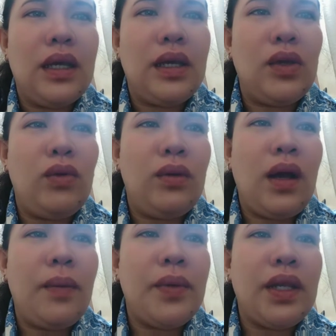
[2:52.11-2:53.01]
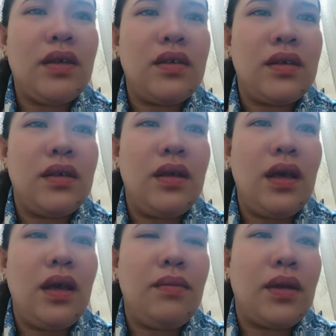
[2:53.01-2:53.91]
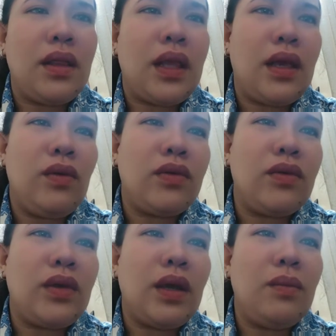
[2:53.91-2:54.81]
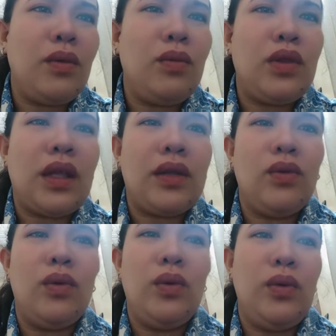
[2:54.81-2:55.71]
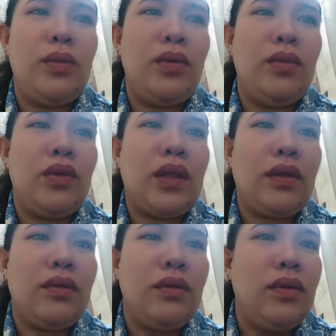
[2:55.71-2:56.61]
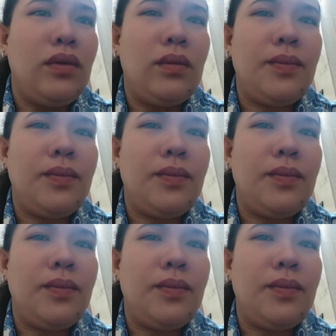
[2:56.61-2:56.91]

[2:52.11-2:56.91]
yung happiness everyday gusto niyang pumunta doon, pumunta doon.